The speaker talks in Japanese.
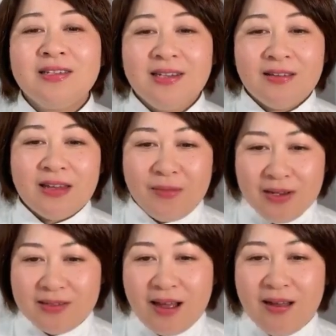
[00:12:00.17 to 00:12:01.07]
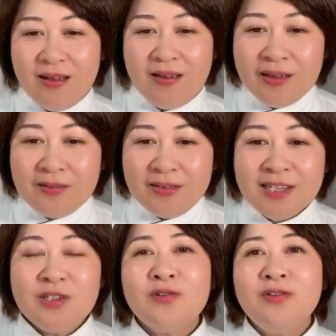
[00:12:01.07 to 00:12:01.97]
しゃってました。
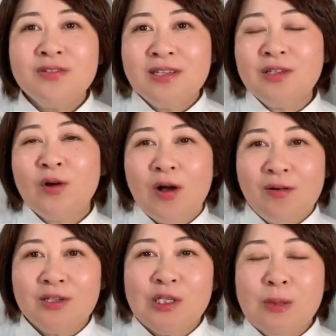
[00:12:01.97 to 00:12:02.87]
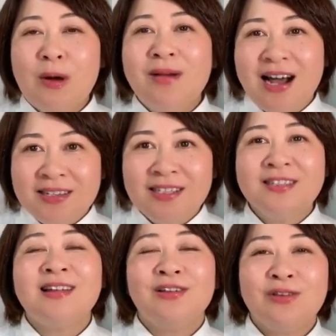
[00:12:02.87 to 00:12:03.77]
私の友人とかはそのまま
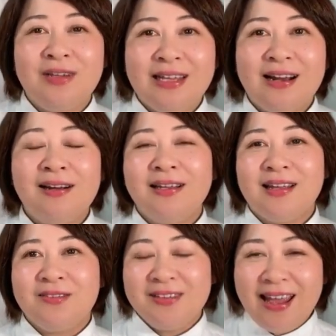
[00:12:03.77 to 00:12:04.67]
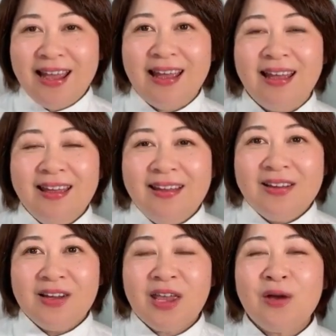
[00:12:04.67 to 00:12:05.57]
アシスタントになられたので、
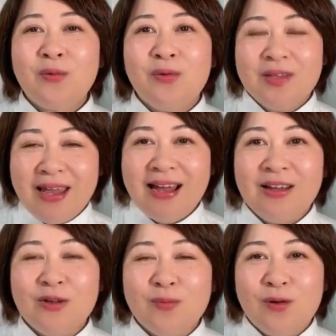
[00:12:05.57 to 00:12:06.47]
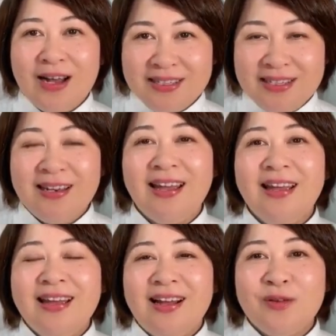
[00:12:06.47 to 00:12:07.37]
結構ね、あのもうがっつり
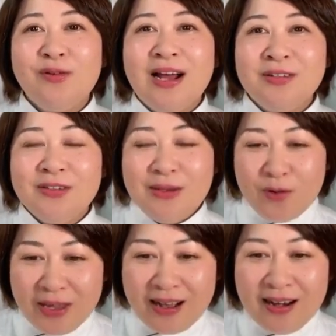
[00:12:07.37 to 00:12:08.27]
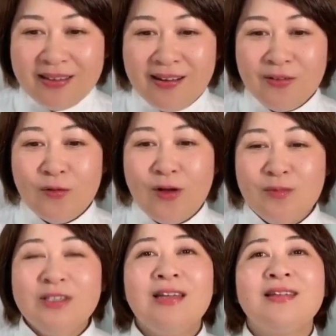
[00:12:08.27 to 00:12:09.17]
あのフランスにも行かれたりとか
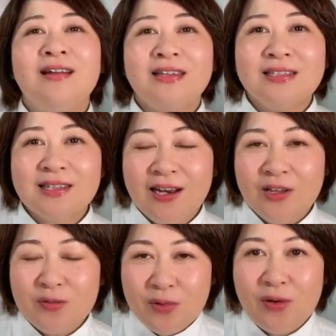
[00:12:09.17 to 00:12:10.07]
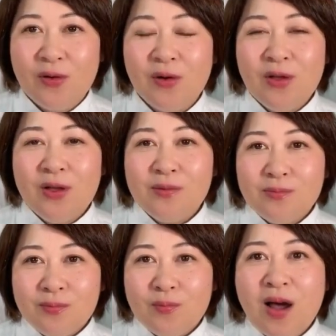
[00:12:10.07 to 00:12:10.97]
もしてたんですけれども、
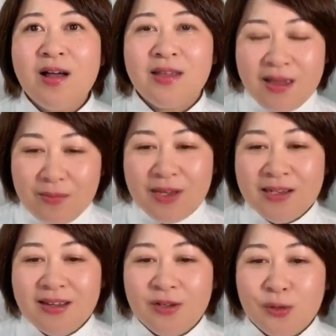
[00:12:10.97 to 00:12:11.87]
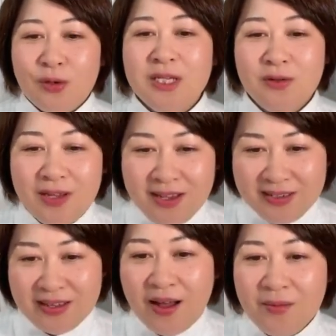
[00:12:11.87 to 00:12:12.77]
まあね、皆さんそれぞれ
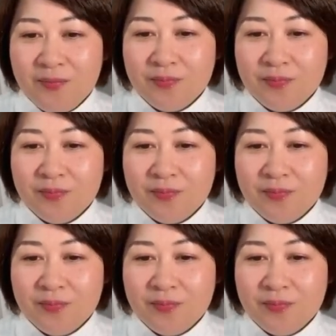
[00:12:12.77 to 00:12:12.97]
でした。